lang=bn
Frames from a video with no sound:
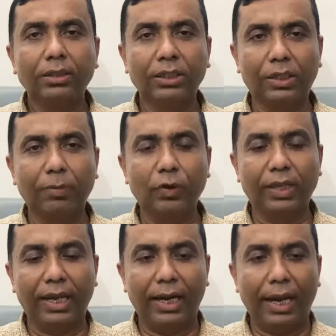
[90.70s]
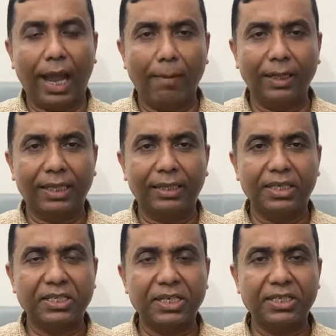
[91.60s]
ইতিমধ্যে আমাদের
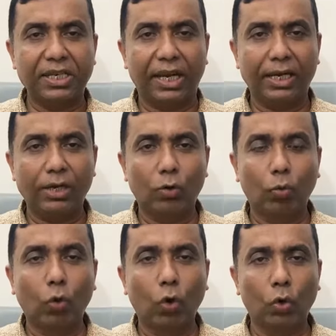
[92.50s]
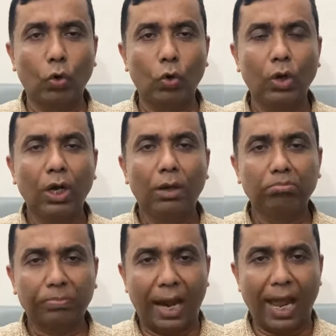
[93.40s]
দেশে যেই গরুর
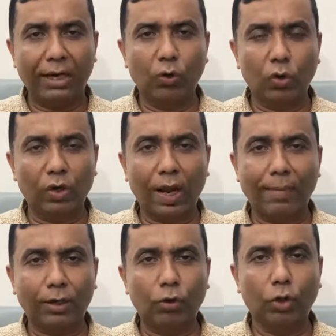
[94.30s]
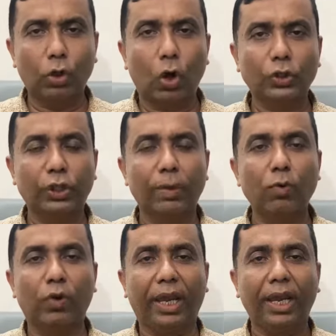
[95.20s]
প্রায় গরুর খামারগুলো ধ্বংসের
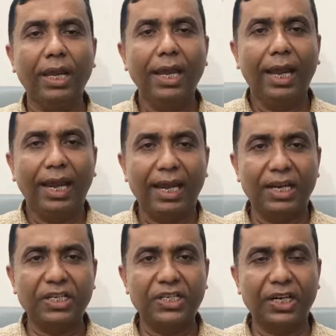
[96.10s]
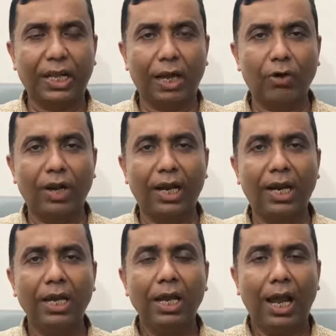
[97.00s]
মুখে এলএসডির কারণে
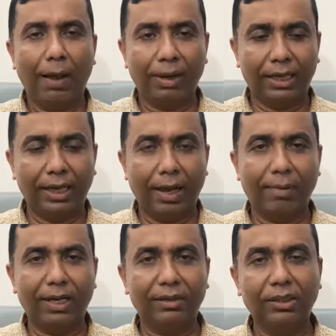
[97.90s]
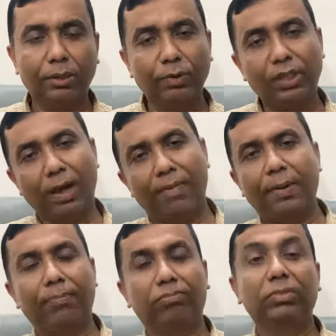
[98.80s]
আমাকে আমার ইতিমধ্যে
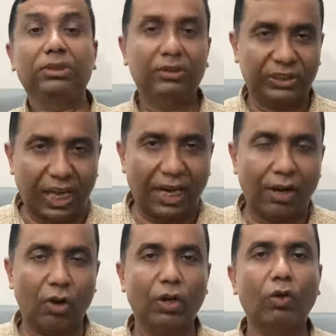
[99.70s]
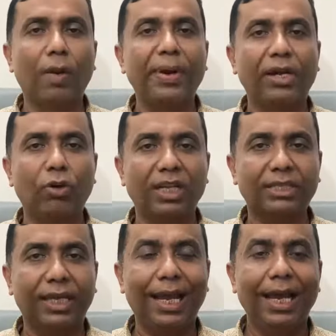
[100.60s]
আমার চ্যানেলে অনেকগুলো ভিডিও
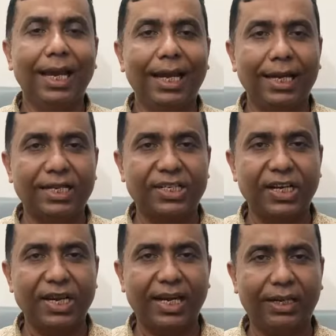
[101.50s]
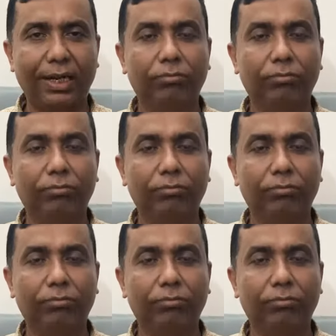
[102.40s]
আছে এলএসডি নিয়ে একটা